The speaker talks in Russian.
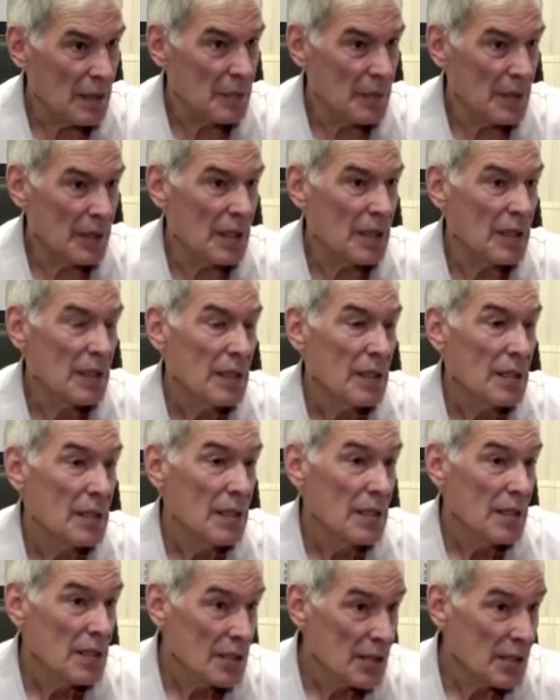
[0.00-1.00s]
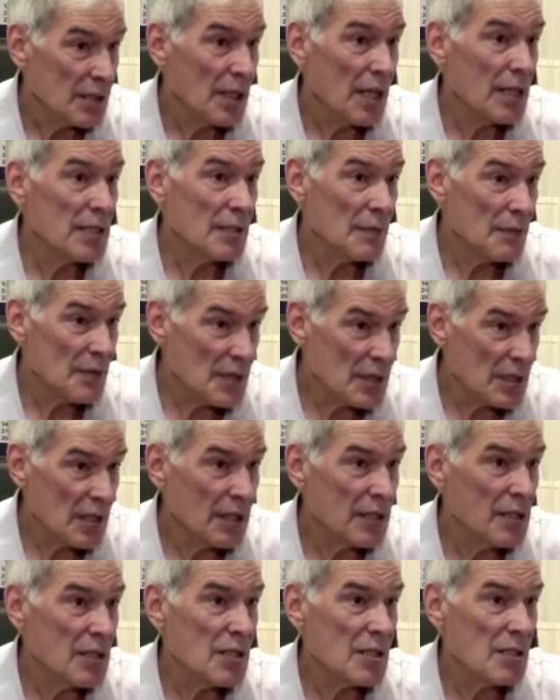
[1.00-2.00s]
диоптрии считается
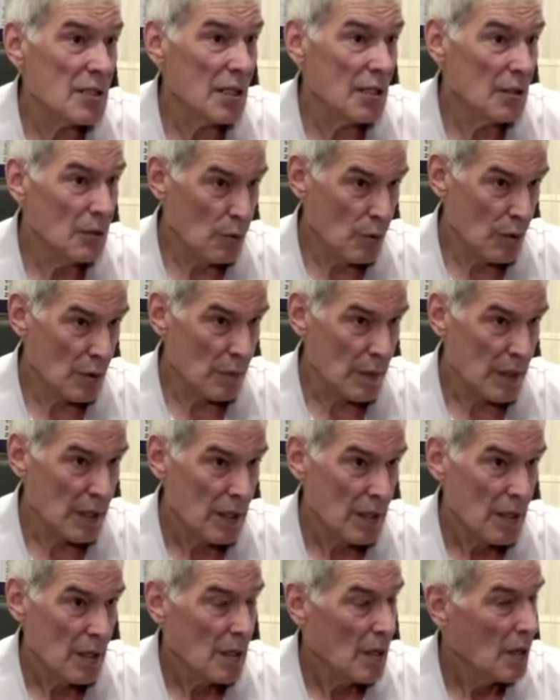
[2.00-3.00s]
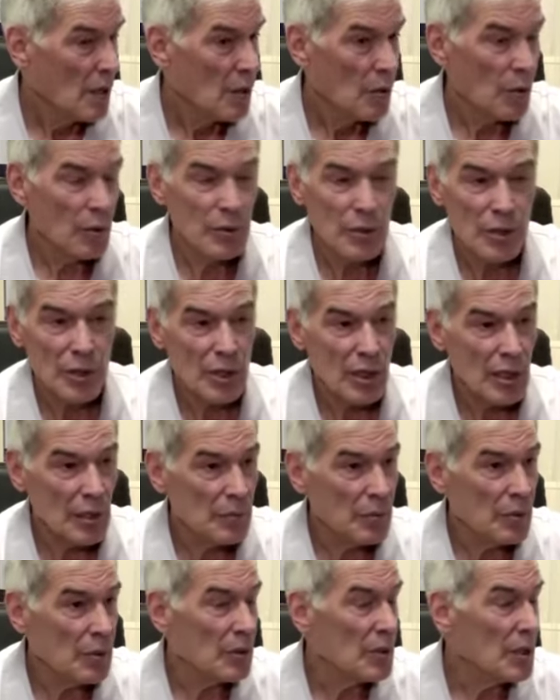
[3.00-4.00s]
физиологической нормой. Он не
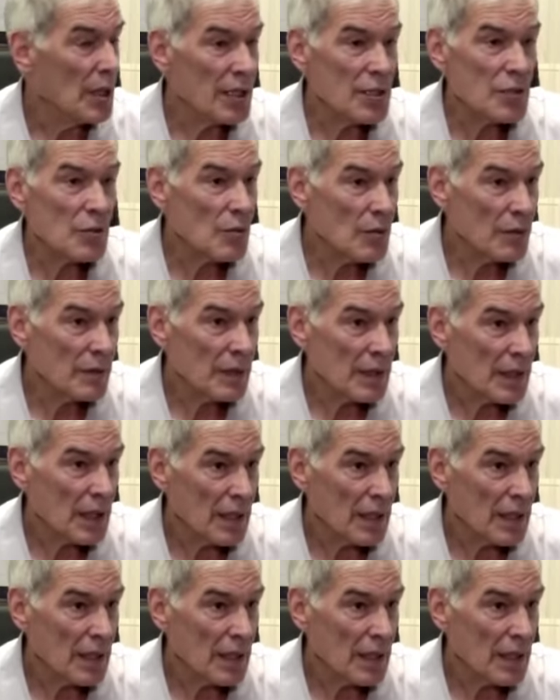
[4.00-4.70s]
требует ни очковой